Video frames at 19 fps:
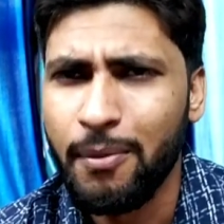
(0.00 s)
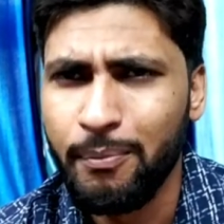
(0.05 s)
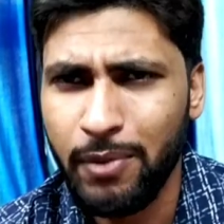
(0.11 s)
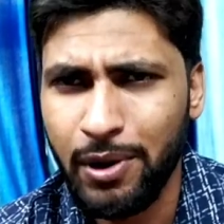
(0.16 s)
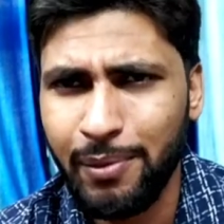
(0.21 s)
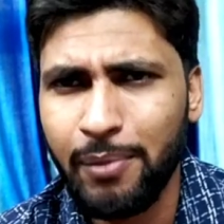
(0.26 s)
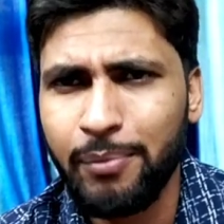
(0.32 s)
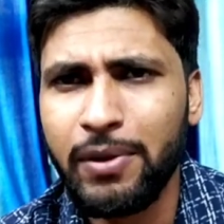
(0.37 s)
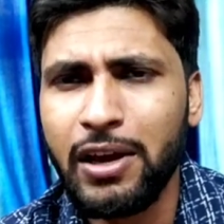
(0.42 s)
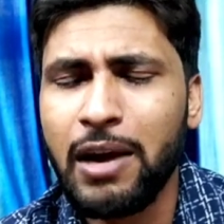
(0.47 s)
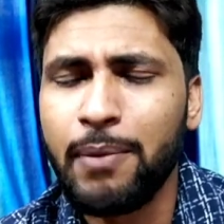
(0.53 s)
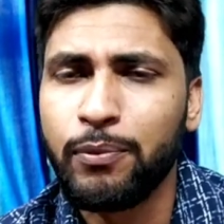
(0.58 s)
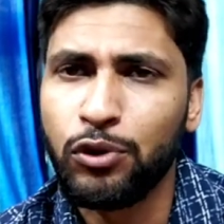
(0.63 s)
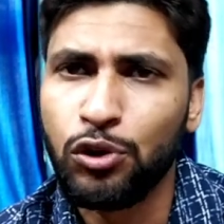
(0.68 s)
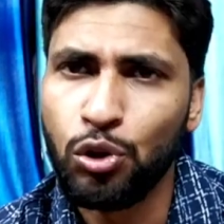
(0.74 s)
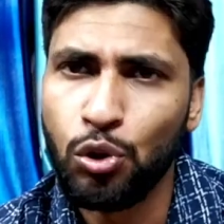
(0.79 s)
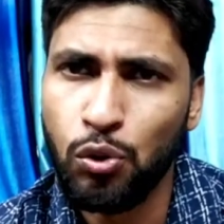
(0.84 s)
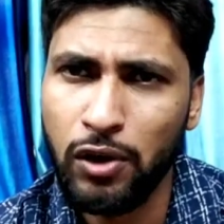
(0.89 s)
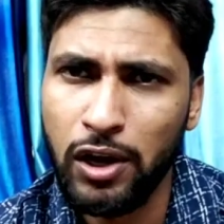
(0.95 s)
मिनिमम आप
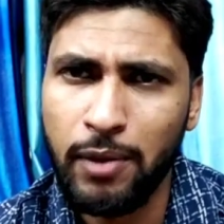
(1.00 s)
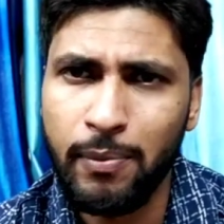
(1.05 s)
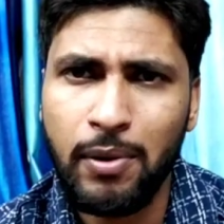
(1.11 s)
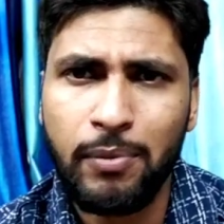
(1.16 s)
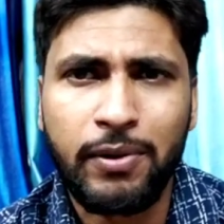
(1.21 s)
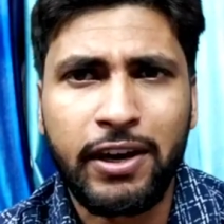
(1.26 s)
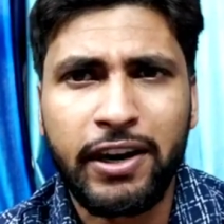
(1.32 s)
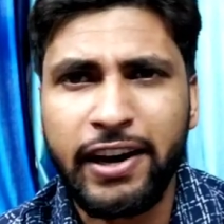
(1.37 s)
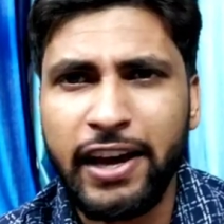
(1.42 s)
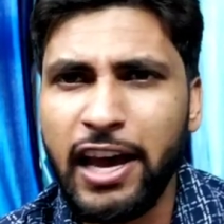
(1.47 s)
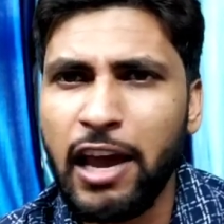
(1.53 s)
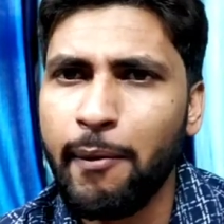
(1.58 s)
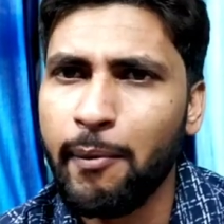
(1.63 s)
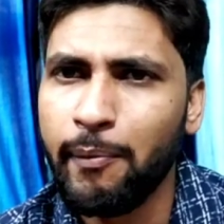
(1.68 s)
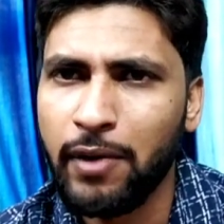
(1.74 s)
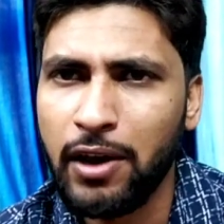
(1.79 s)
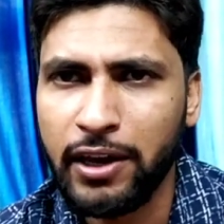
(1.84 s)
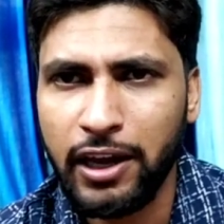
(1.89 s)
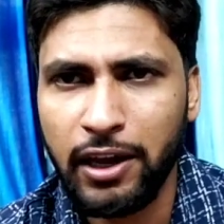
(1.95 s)
दो एम या ढाई
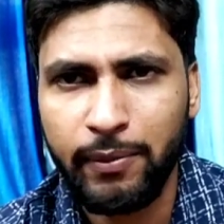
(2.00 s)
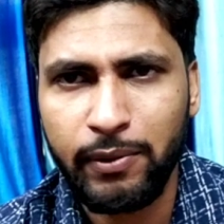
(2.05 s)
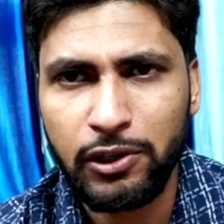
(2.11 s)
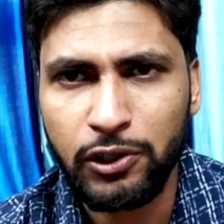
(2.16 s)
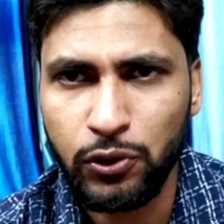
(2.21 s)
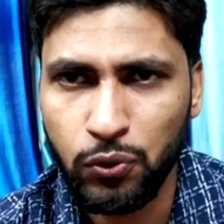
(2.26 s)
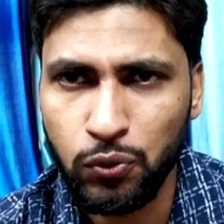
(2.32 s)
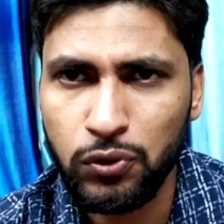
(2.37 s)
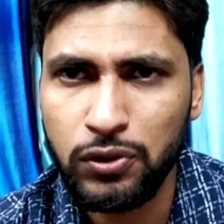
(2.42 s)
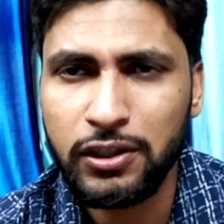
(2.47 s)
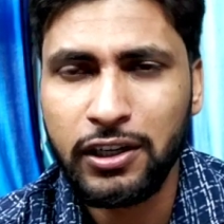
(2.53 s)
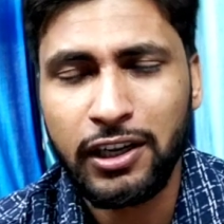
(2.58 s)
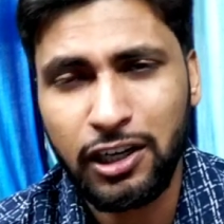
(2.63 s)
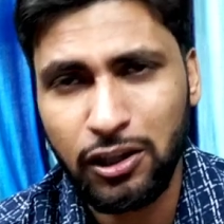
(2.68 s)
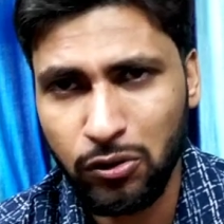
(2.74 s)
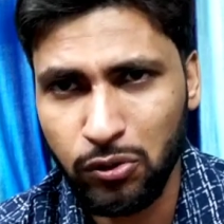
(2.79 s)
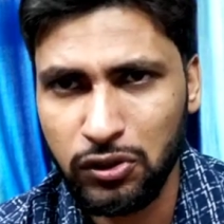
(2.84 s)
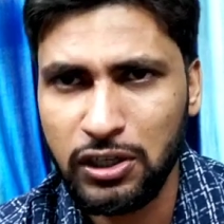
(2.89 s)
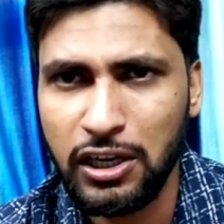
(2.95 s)
एम का केबल यूज़
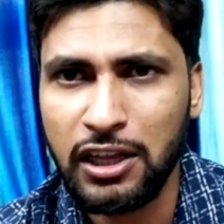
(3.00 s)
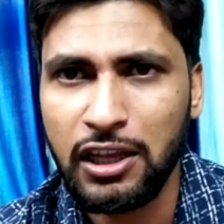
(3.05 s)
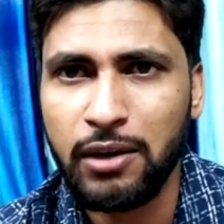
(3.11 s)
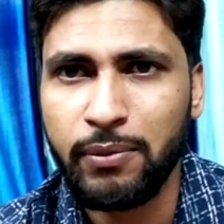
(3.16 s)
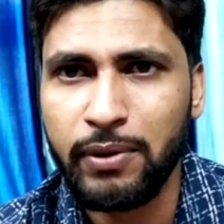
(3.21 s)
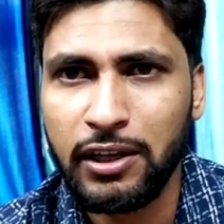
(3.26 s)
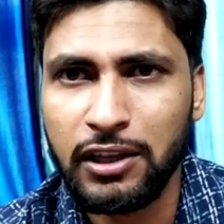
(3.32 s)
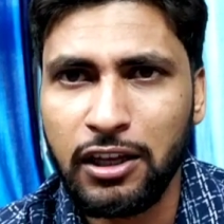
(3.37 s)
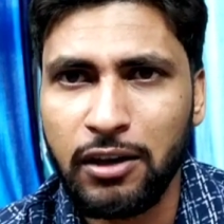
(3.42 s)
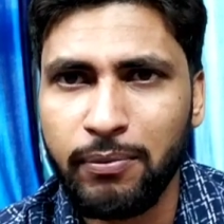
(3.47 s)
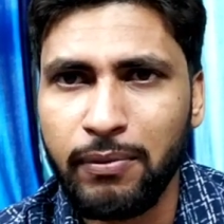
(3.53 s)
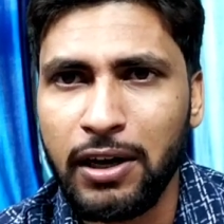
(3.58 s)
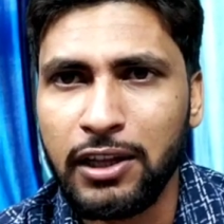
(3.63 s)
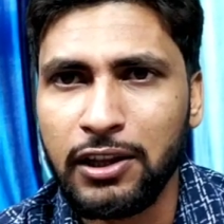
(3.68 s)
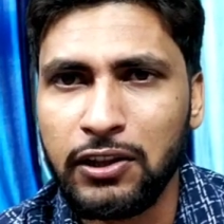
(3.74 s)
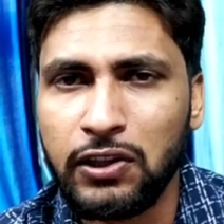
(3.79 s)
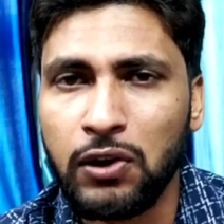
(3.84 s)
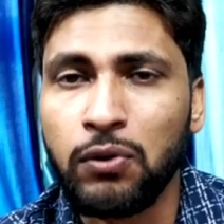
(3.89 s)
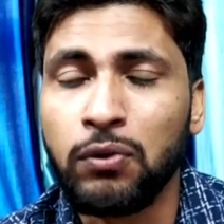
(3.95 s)
करें तो ज़्यादा बेहतर
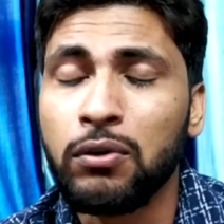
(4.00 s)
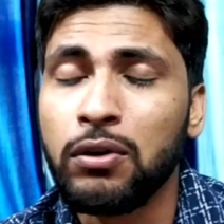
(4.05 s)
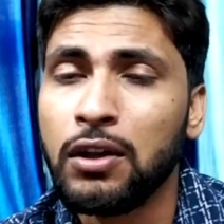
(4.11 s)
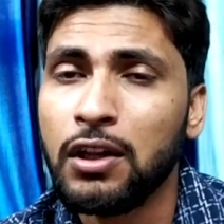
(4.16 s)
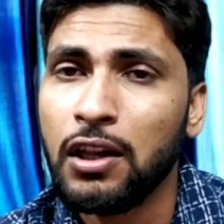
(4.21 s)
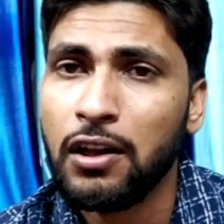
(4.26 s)
मानता हूँ